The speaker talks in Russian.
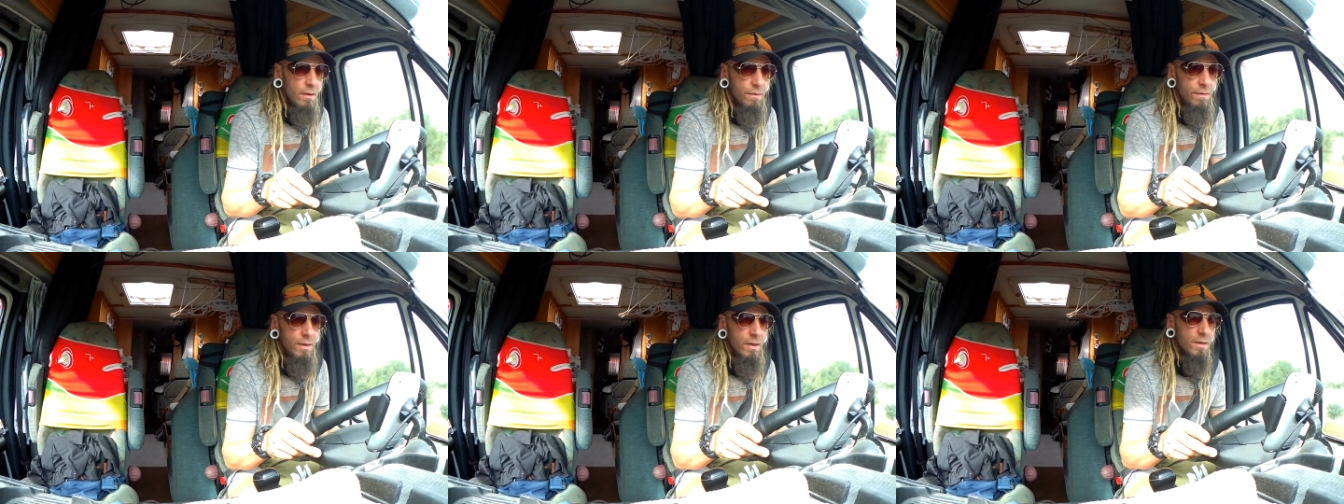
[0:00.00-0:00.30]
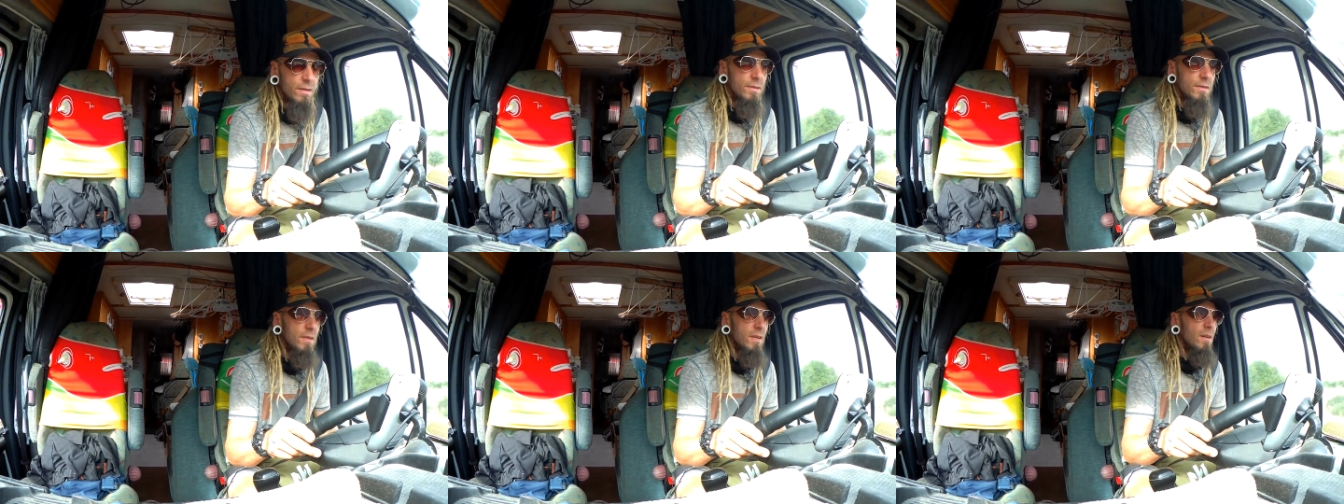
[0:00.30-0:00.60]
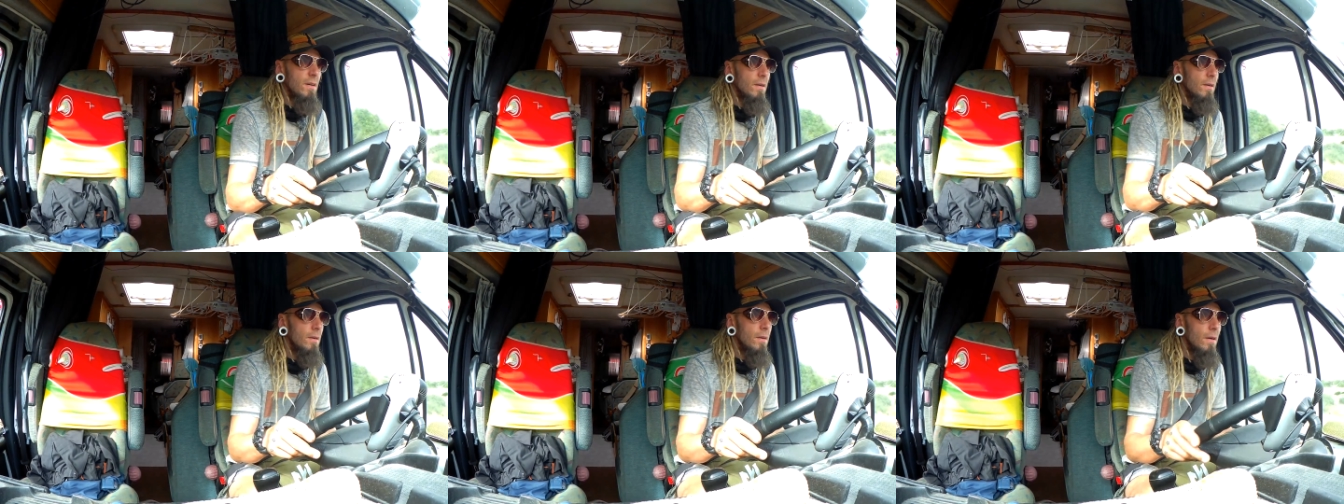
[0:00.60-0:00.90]

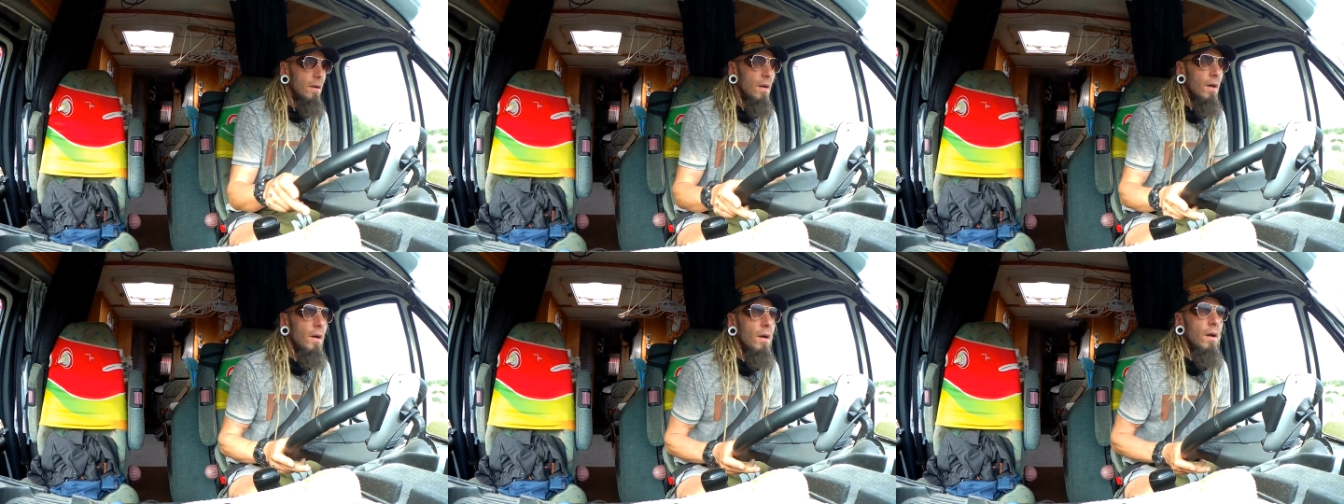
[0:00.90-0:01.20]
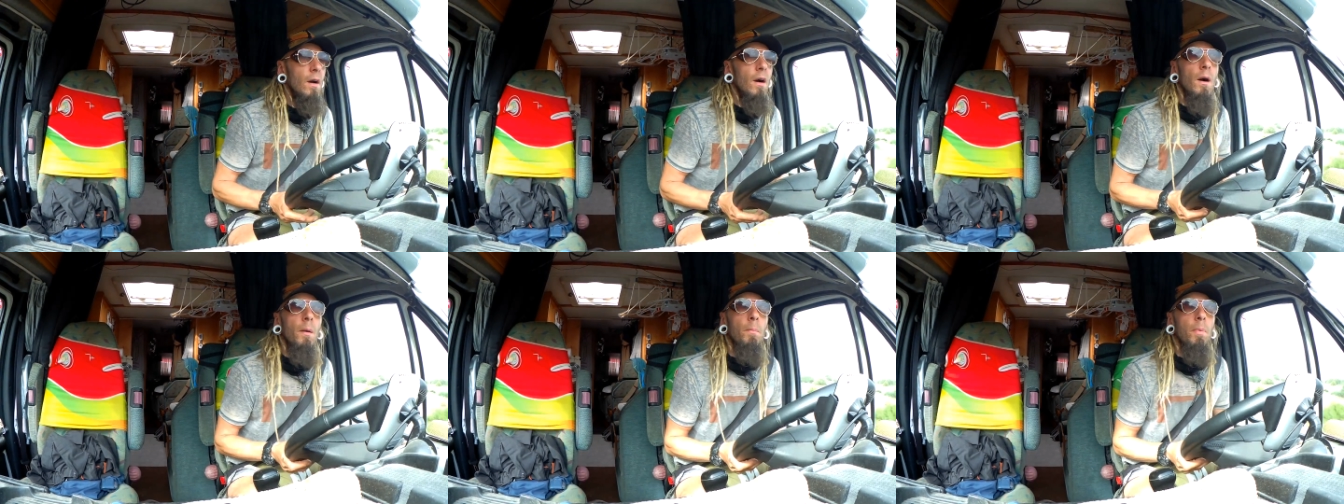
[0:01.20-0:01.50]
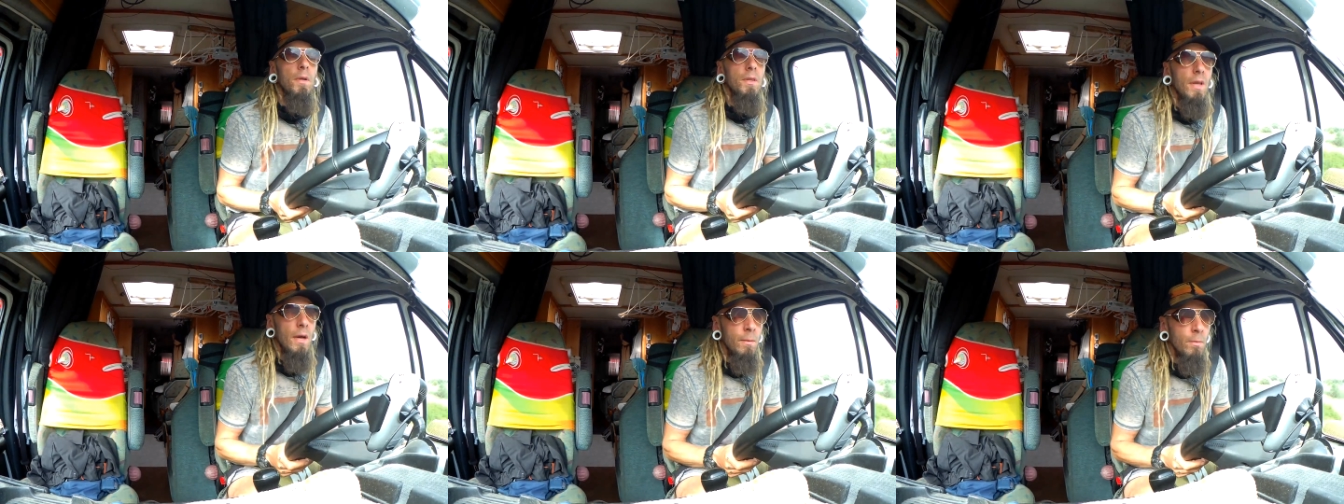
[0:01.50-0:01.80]
версии,
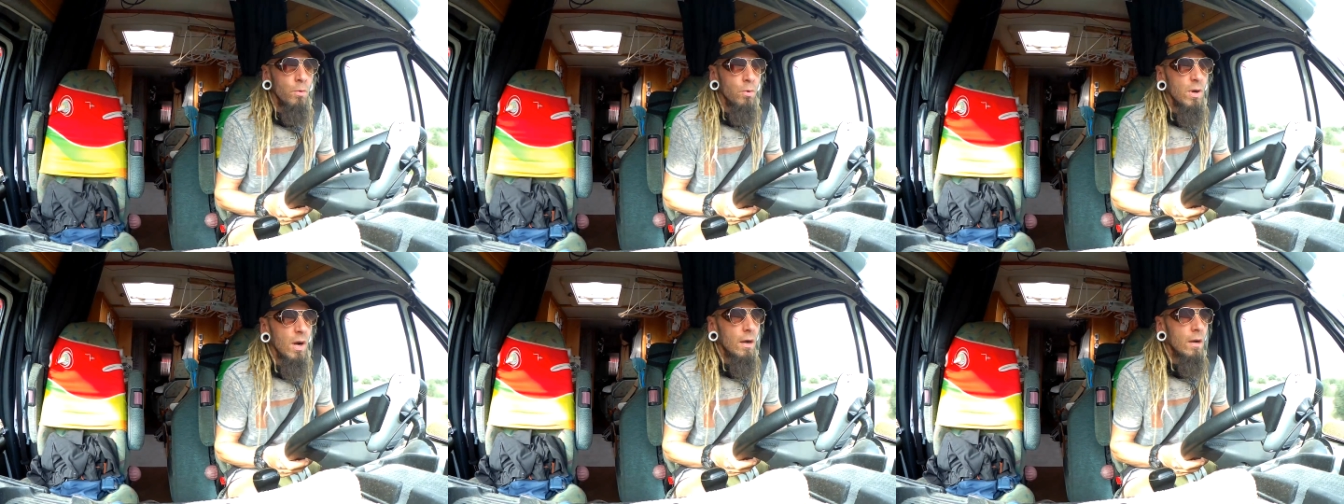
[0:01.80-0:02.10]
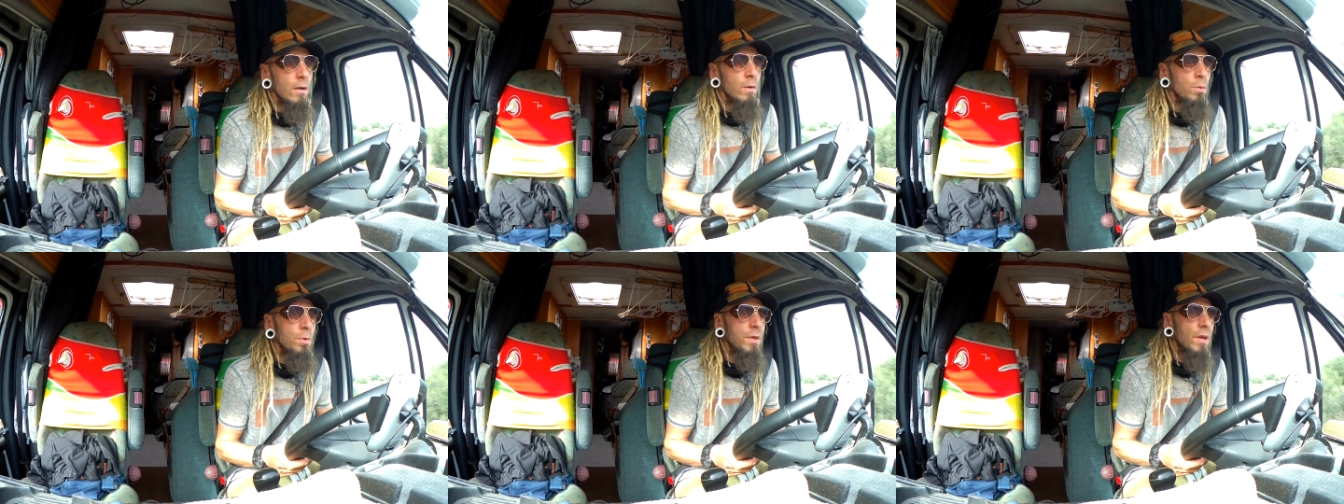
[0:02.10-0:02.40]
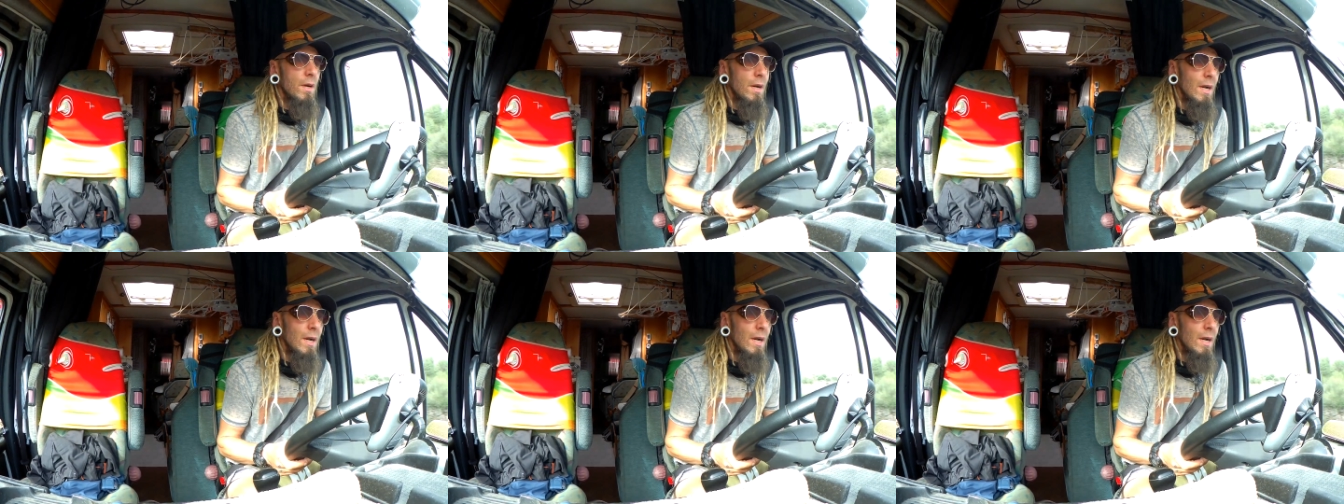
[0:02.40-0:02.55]
потому как люди